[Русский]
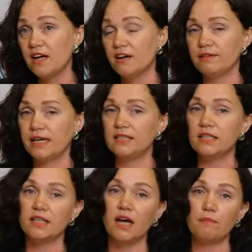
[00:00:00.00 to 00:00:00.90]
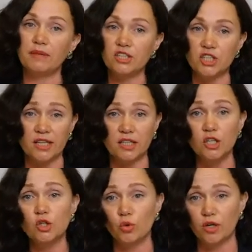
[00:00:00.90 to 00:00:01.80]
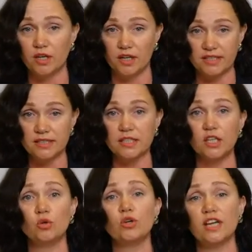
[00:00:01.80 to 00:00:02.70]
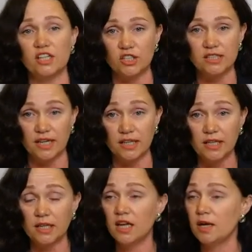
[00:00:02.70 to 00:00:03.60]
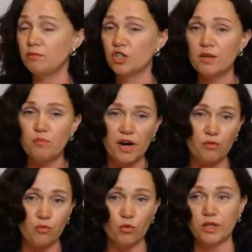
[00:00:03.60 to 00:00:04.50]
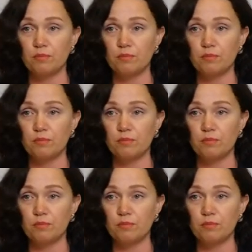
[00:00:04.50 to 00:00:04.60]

выходить на площадки не только городские, но и нашей страны, бежать марафоны,